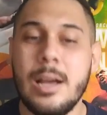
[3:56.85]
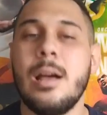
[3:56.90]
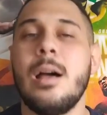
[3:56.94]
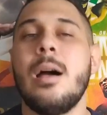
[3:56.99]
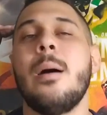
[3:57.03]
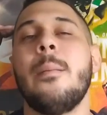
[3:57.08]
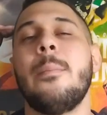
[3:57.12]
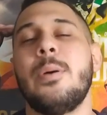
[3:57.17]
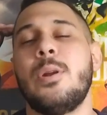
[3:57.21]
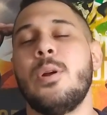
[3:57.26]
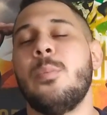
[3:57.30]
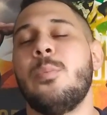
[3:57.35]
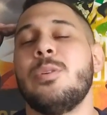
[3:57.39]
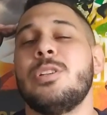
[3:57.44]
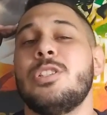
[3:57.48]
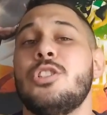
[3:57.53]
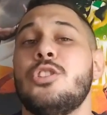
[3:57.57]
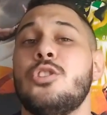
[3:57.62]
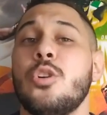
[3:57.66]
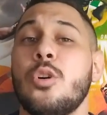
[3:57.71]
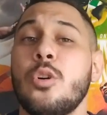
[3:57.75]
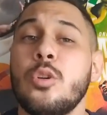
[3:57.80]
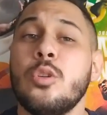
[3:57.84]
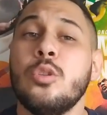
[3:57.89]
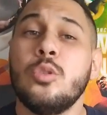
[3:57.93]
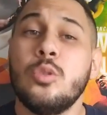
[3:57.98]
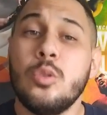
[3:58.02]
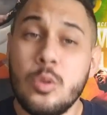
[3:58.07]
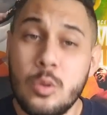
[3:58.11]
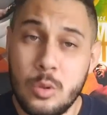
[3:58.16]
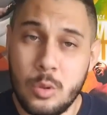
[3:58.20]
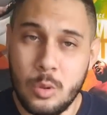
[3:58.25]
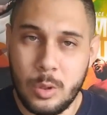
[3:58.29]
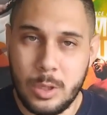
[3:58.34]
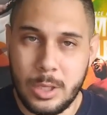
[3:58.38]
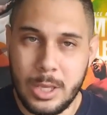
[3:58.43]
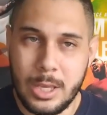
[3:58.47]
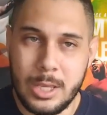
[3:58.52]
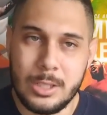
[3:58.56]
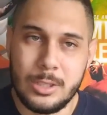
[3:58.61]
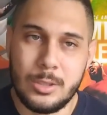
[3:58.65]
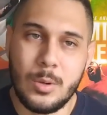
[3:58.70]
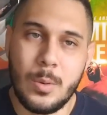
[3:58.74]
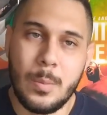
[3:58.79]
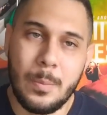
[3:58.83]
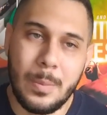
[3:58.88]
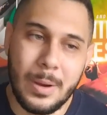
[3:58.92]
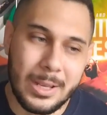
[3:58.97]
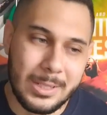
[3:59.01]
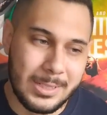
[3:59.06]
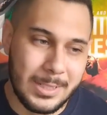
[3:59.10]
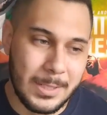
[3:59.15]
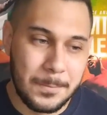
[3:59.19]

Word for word: pero pues yo dudo que eso pase.